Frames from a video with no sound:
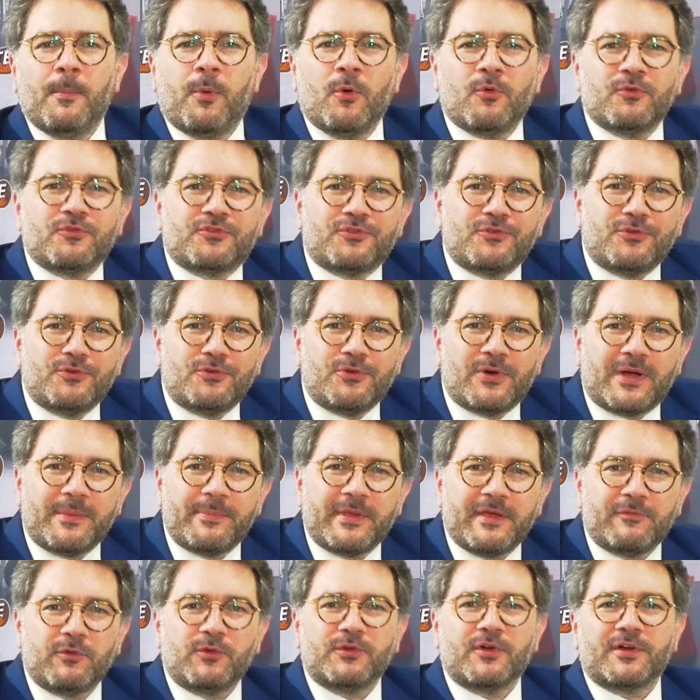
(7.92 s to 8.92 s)
Bonjour et
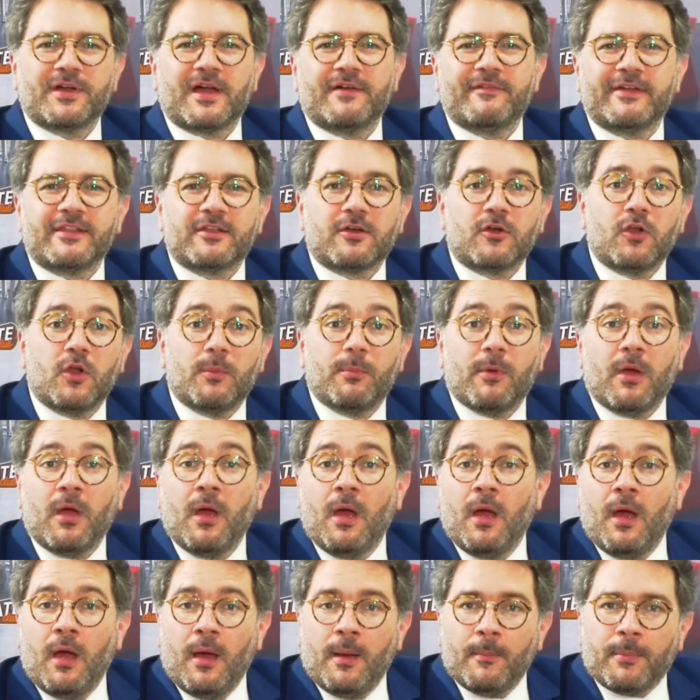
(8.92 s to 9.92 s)
bienvenue dans Travat Club.
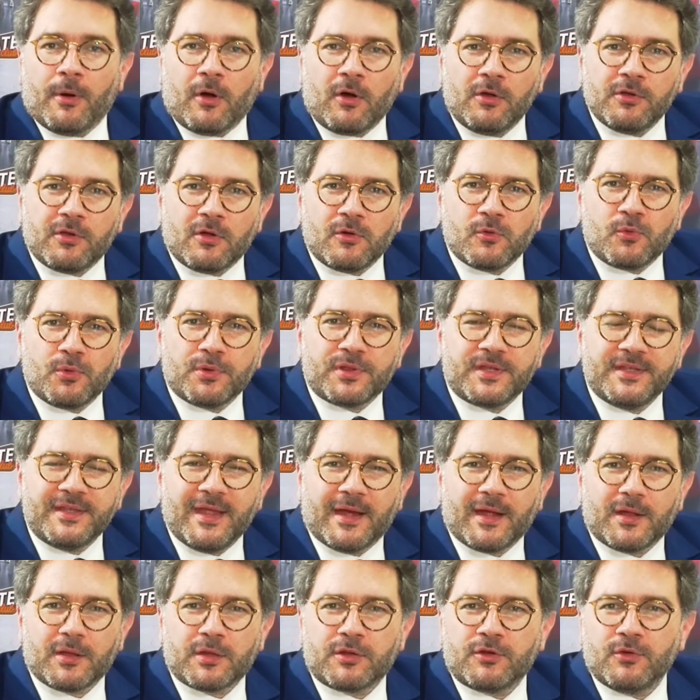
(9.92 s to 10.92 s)
Prendre en
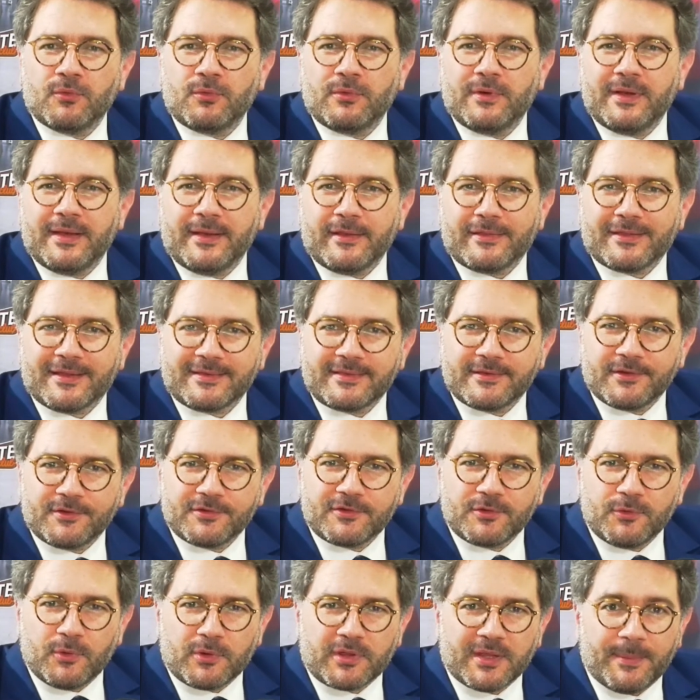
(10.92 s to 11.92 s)
considération les
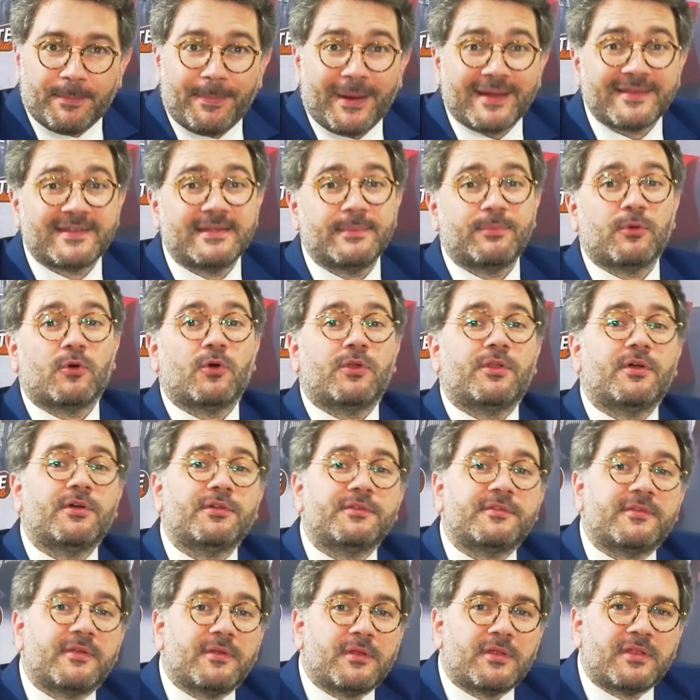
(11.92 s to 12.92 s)
attentes de ses parties
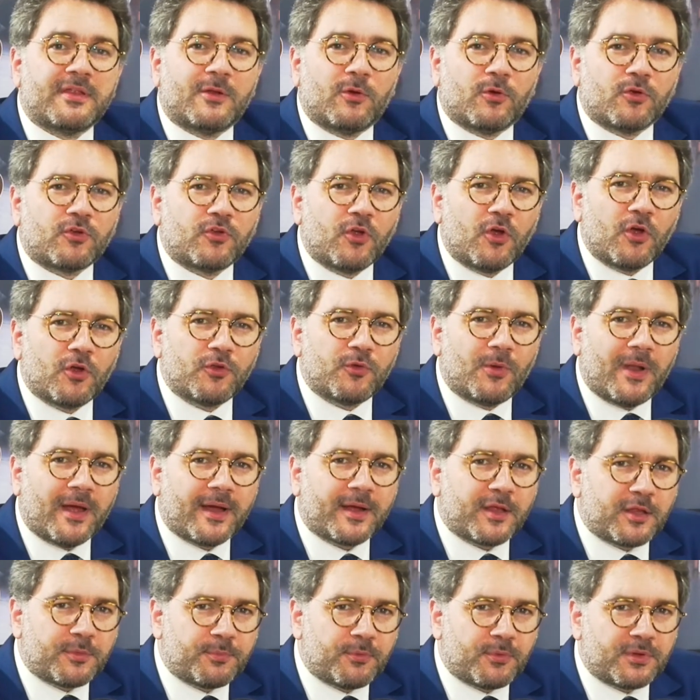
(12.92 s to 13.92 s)
prenantes, c'est le cœur de la
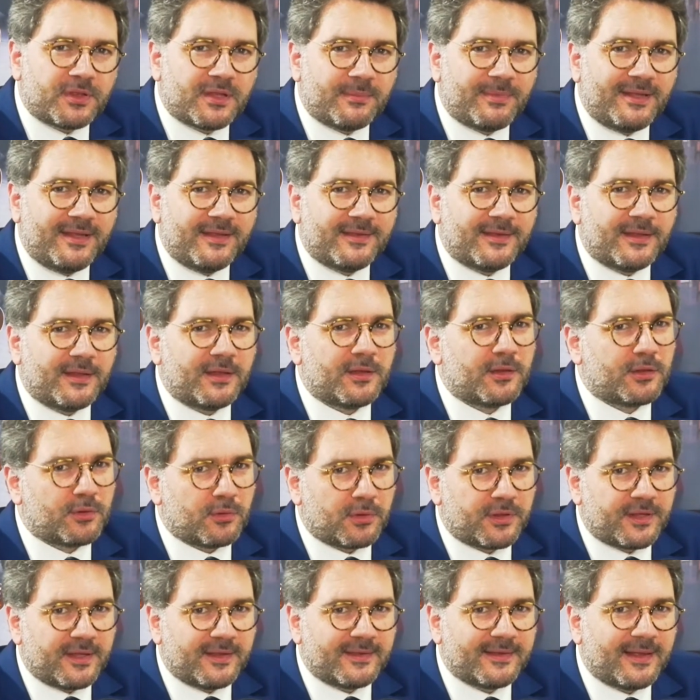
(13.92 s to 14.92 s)
responsabilité
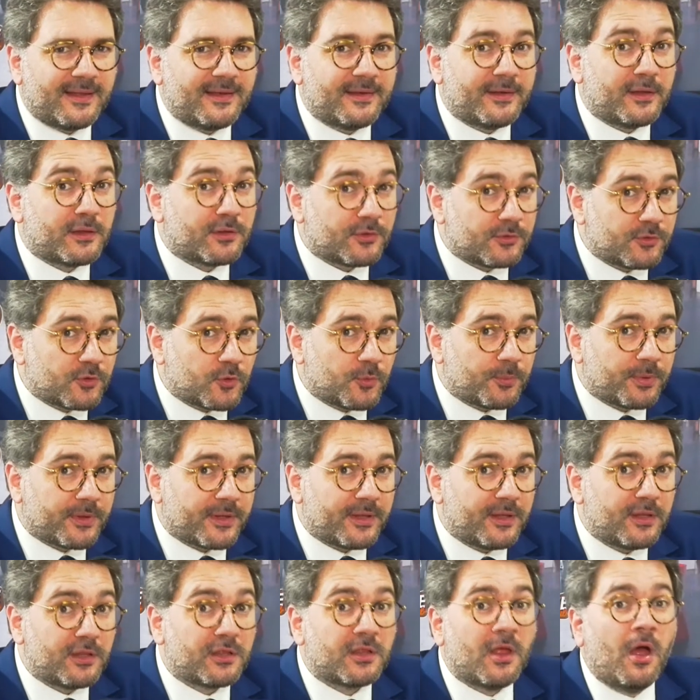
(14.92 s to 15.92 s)
sociétale des
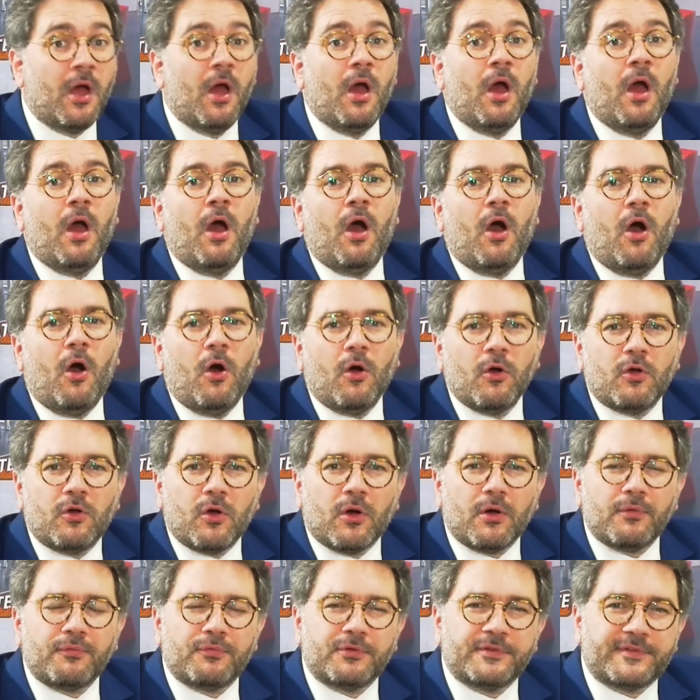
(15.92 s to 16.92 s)
entreprises.
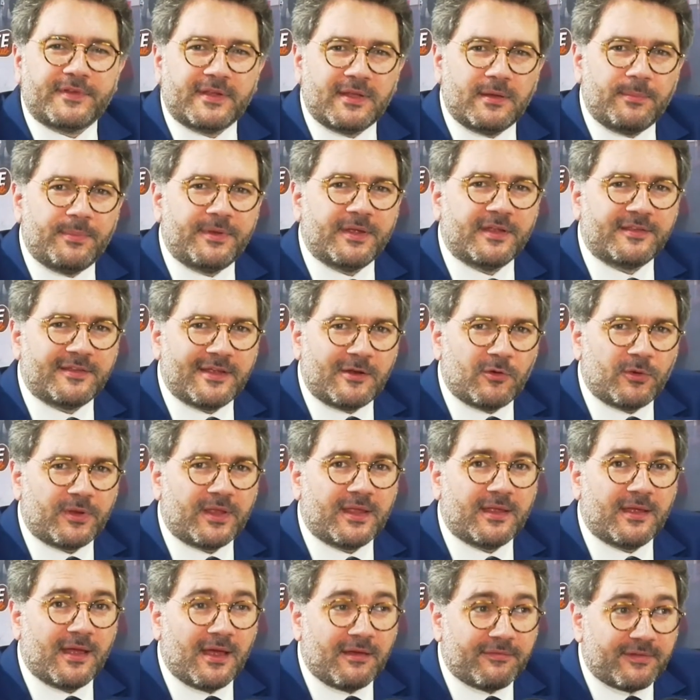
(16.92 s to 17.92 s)
Encore faut-il bien
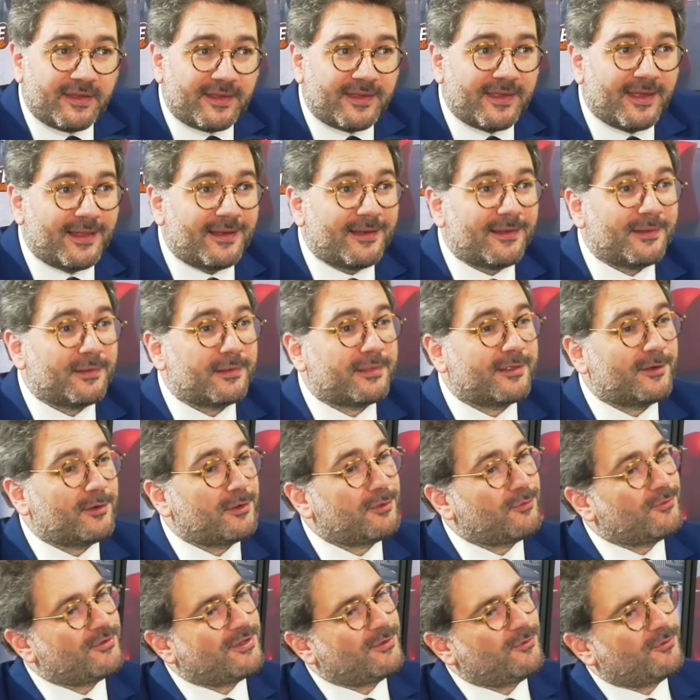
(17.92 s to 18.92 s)
dialoguer avec elles. C'est le
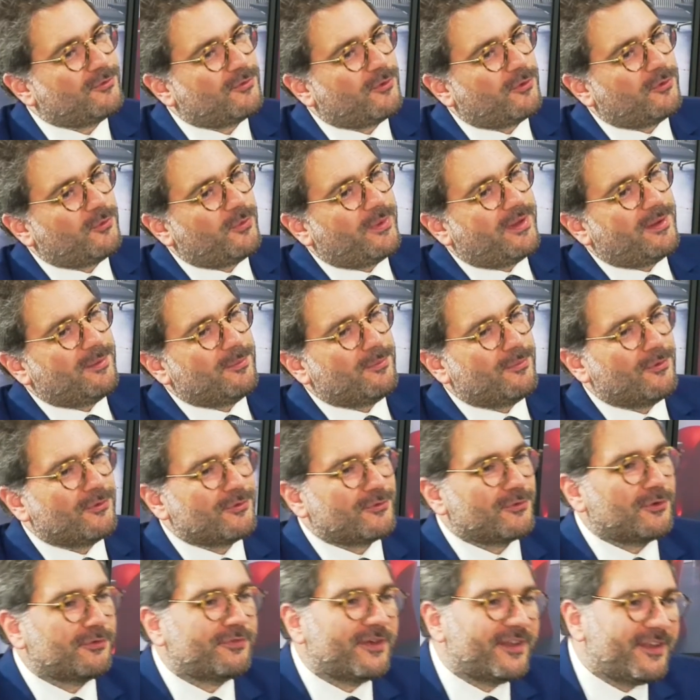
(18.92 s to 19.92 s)
sujet d'aujourd'hui.
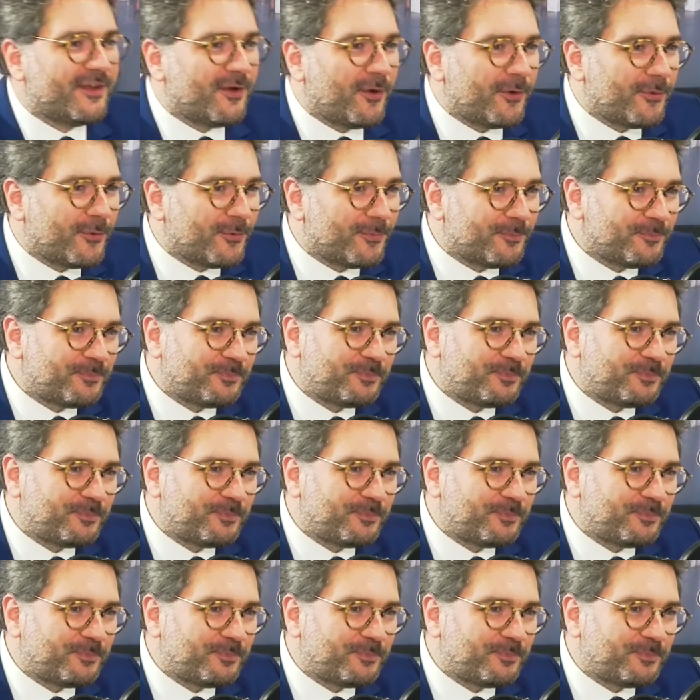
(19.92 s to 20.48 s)
Bonjour Fanny Henriot.